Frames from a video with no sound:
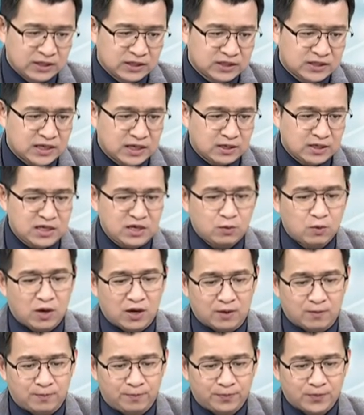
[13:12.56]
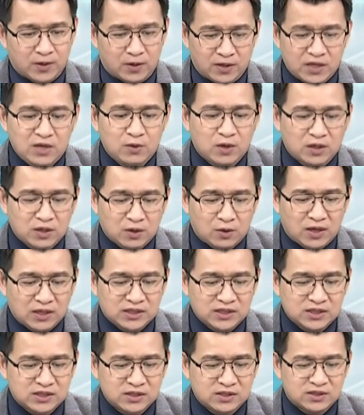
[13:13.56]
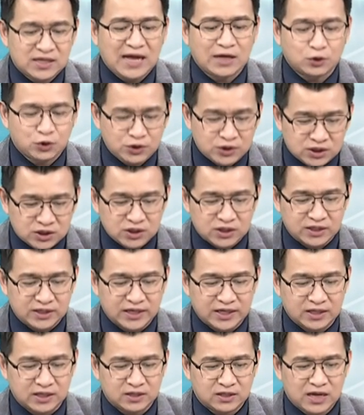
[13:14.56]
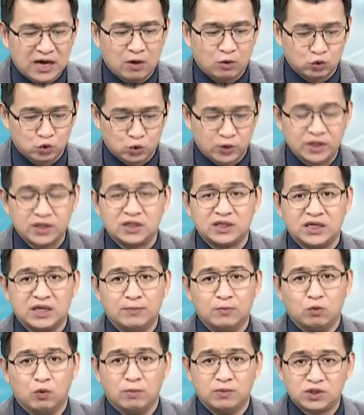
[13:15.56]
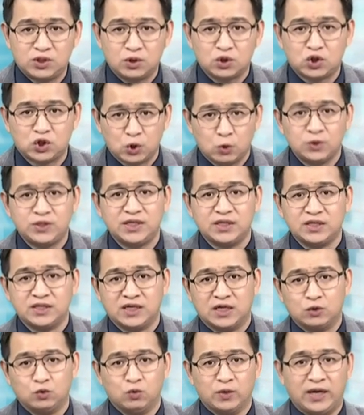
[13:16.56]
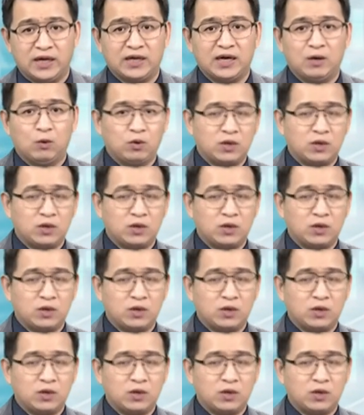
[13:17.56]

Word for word: 像利旺啊，利旺的话，其实大趋势你可以看我昨天的节目，我们是用周线的角度来看。